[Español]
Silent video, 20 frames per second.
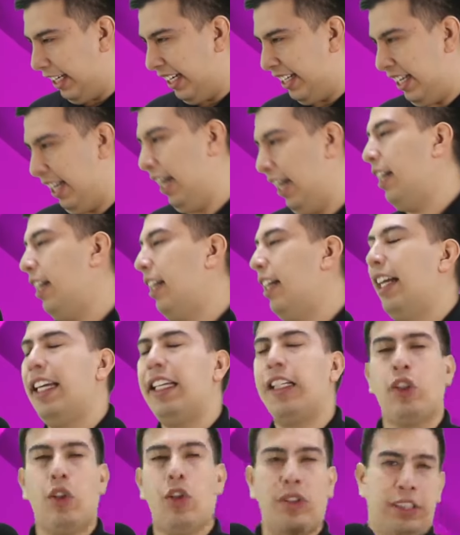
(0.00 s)
y ya.
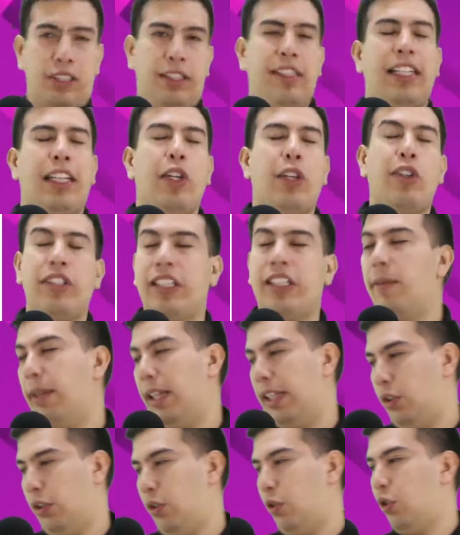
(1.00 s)
Entonces, ¿de qué nos está
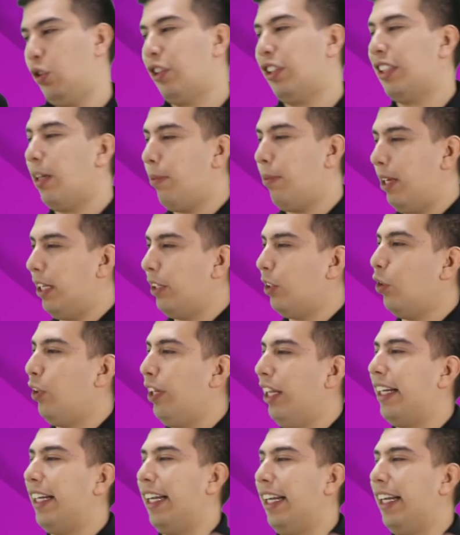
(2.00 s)
hablando? Nos está hablando de